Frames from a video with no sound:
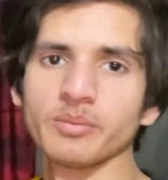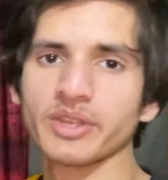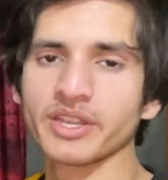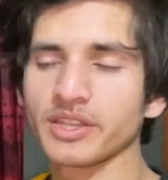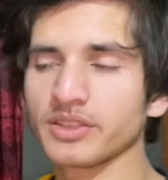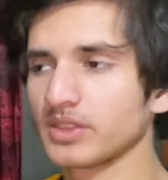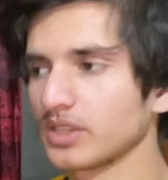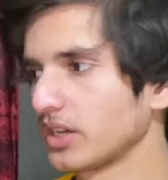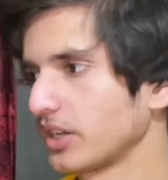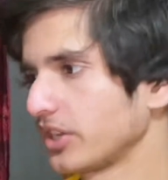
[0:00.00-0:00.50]
मेरी
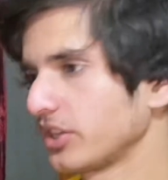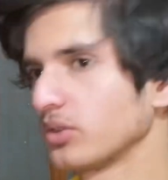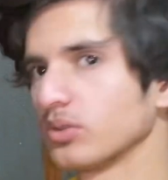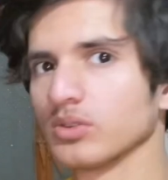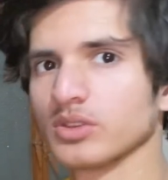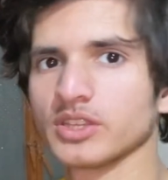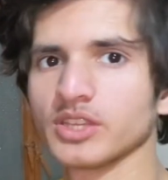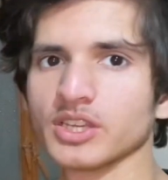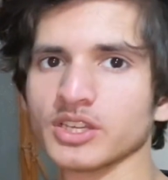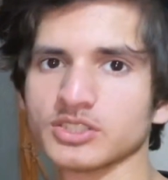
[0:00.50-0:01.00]
तैयारी हो
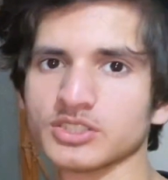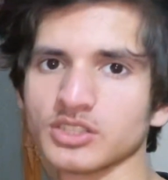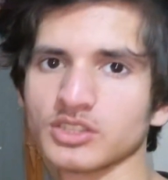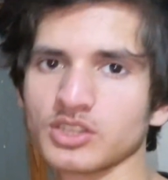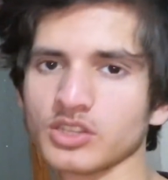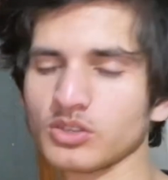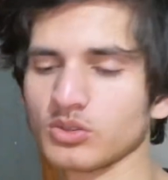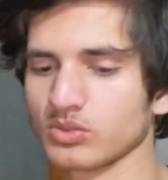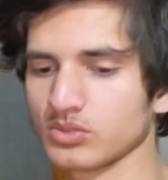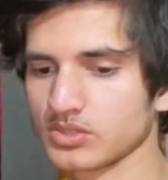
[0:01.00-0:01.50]
गया
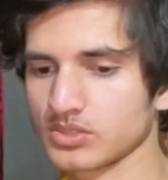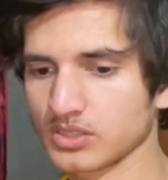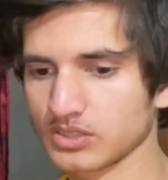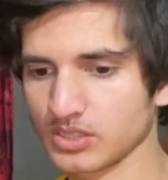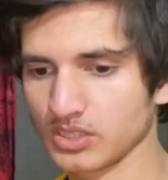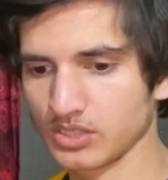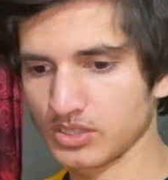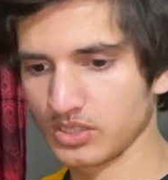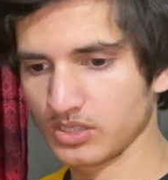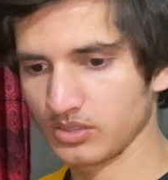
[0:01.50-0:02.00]
जितनी हो
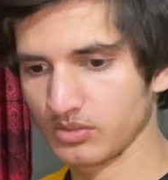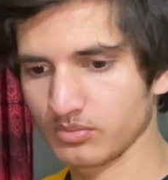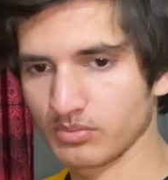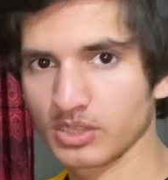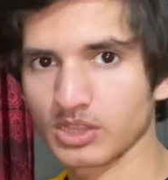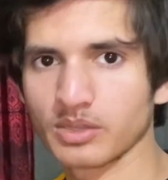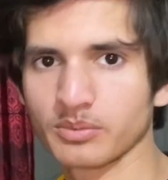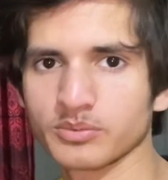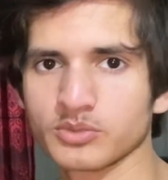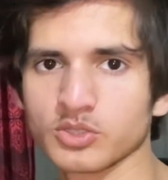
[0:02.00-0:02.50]
सकती थी
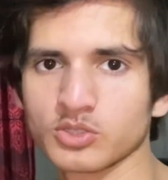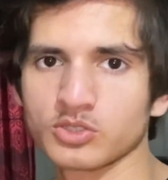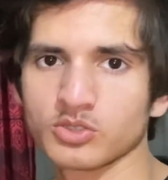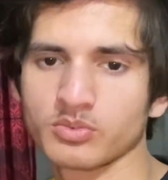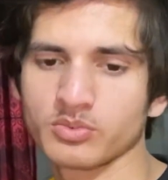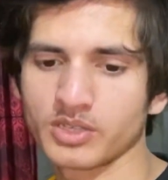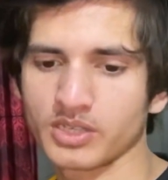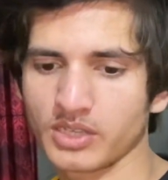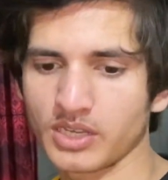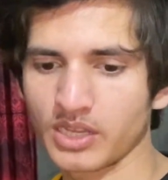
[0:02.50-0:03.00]
मतलब जो जो
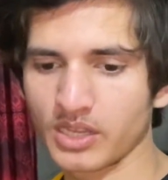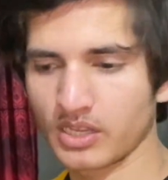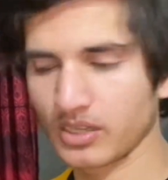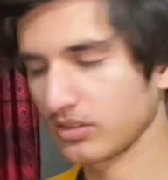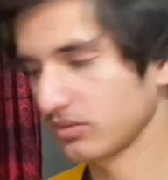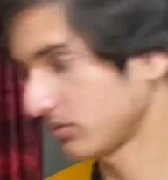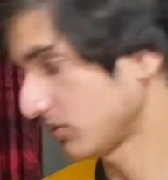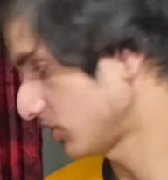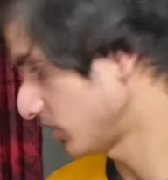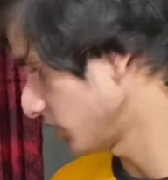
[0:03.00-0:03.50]
मैंने
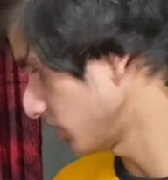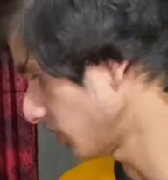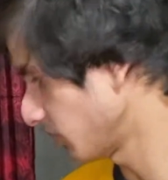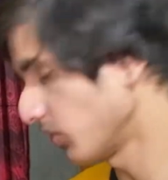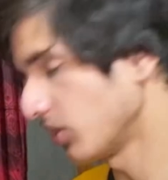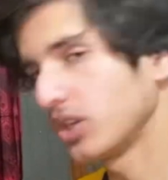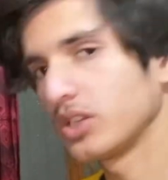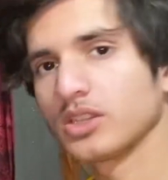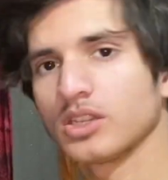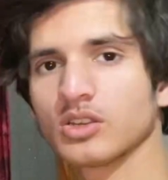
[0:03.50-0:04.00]
चीज़ें
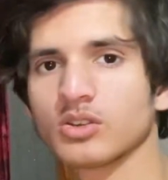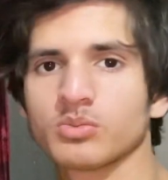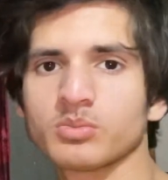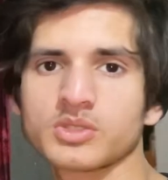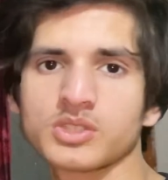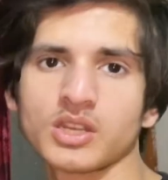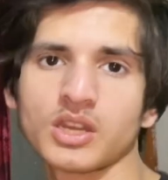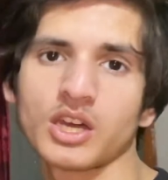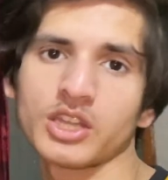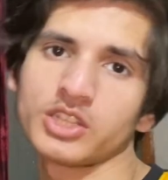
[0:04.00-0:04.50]
बोली थी ना उनमें
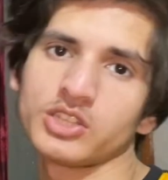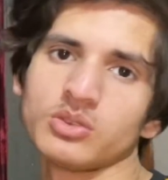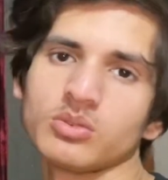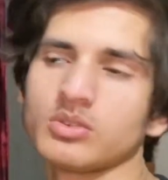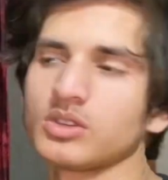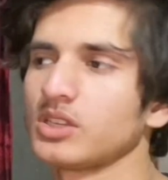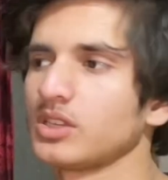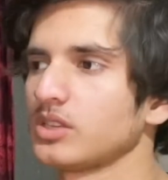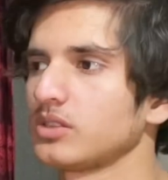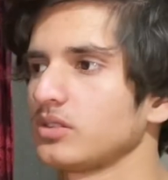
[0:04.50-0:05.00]
से आधी हो
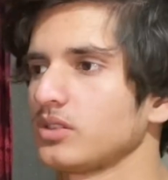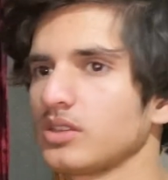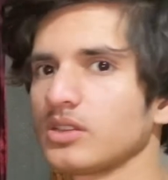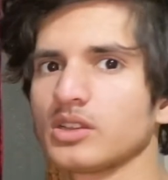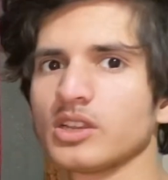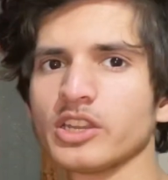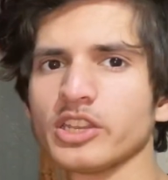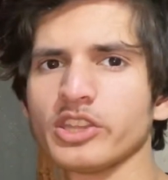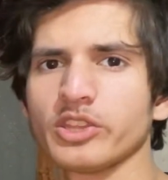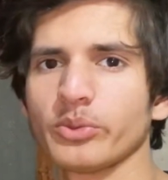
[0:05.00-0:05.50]
गई हैं
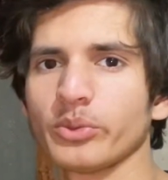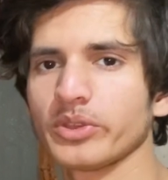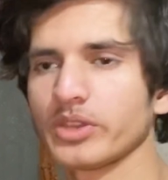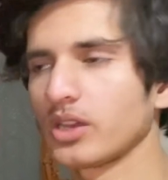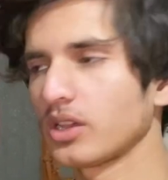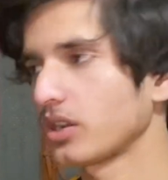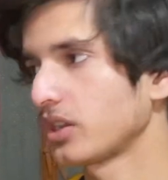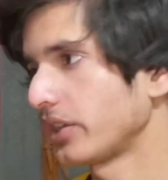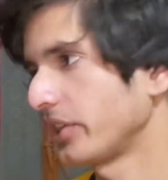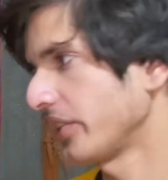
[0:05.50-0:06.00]
घड़ी नहीं हुई
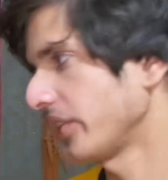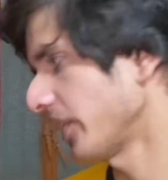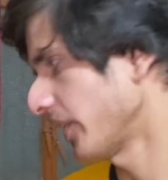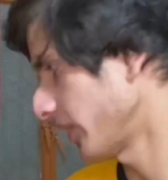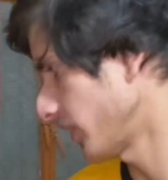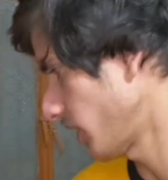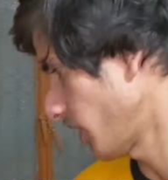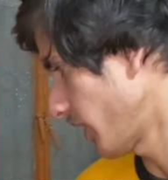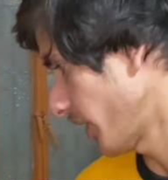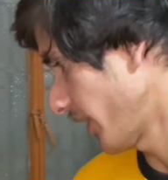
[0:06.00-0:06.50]
यार घड़ी रह
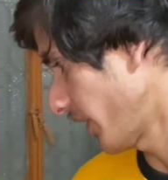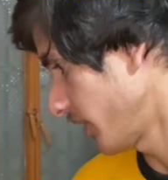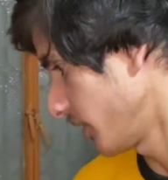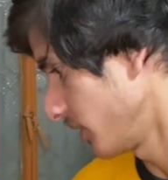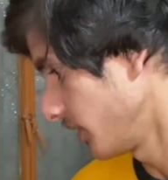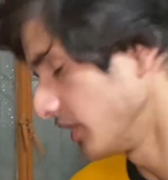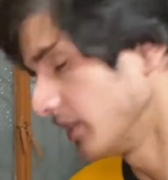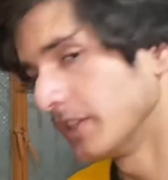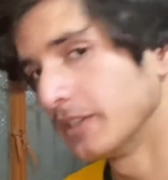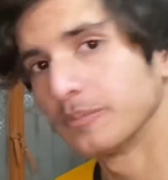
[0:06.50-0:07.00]
गई
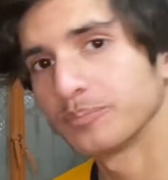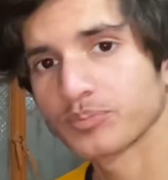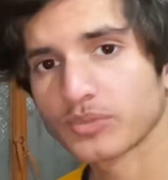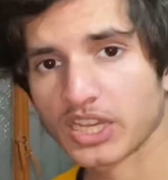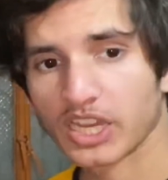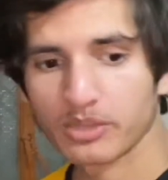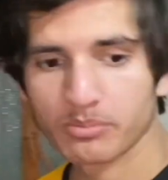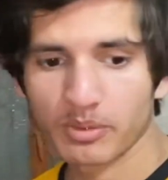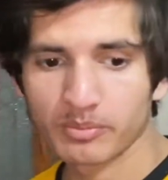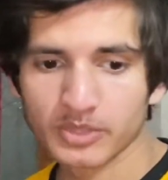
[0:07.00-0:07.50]

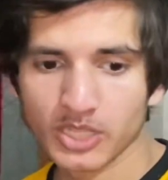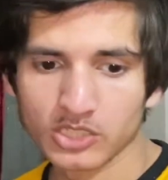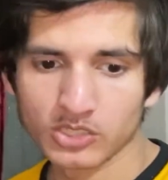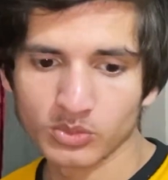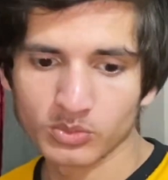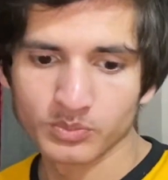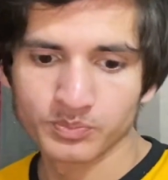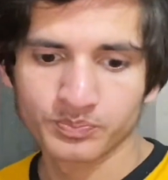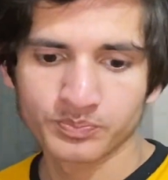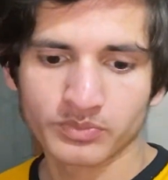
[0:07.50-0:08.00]
खैर मैं बताता
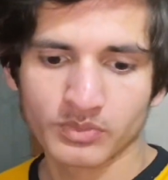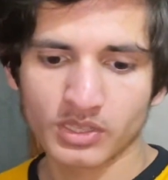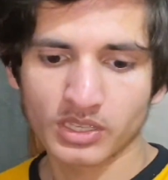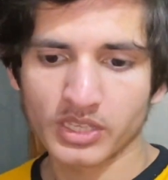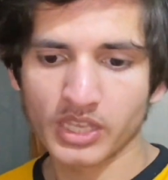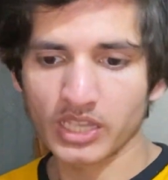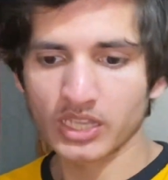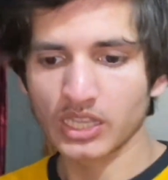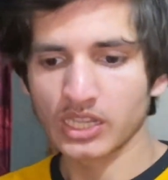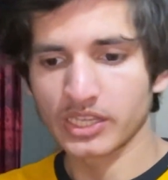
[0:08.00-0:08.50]
हूँ
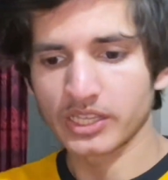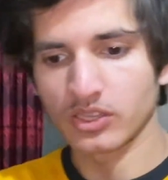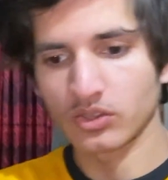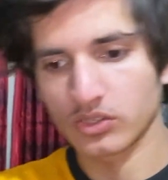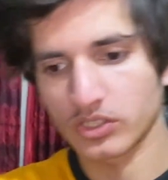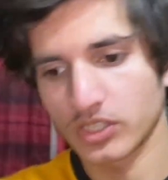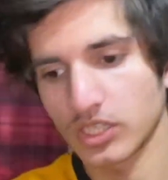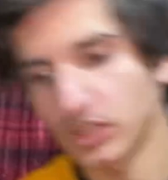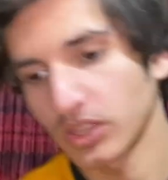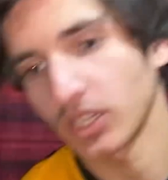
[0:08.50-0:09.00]
क्या क्या लिया
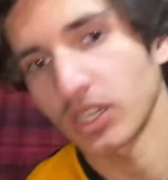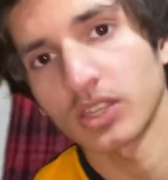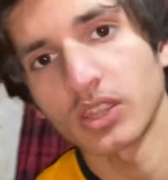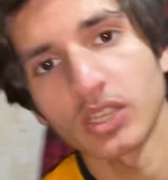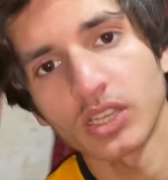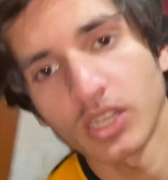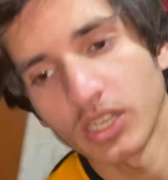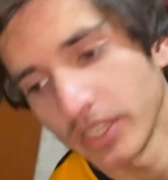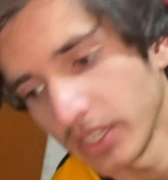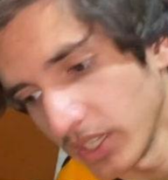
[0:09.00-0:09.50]
कितने कितने
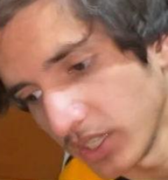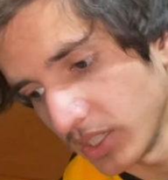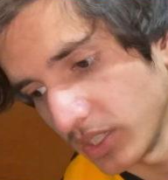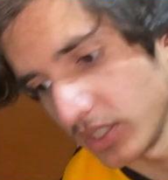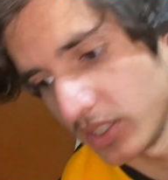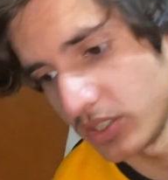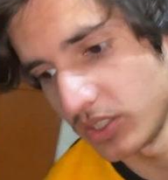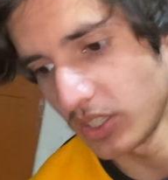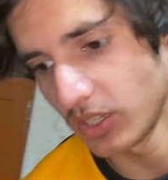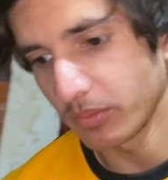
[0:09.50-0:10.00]
का लिया
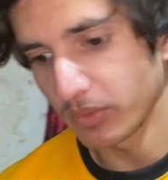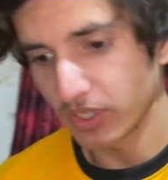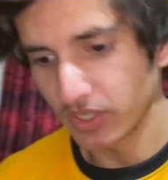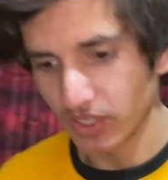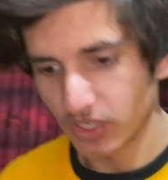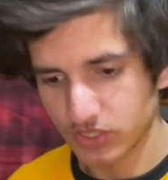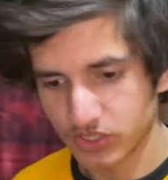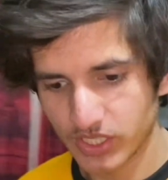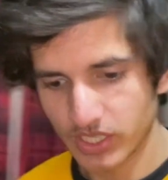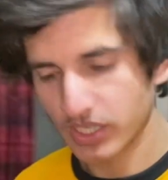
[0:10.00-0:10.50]
ये मेरी
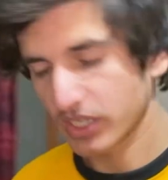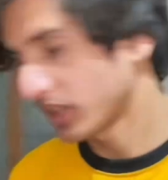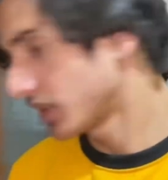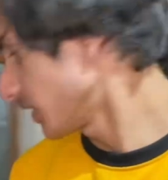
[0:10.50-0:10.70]
एक जैकेट